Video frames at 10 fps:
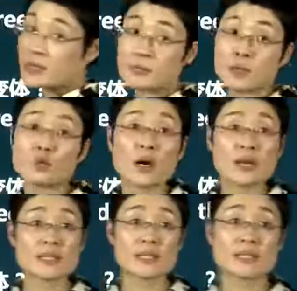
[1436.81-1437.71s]
been
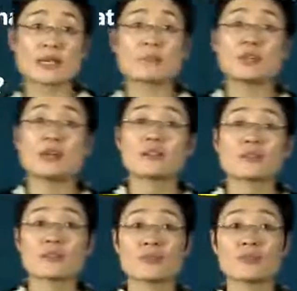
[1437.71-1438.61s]
white except that
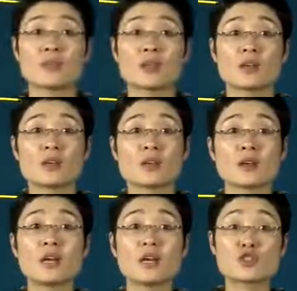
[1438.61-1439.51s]
it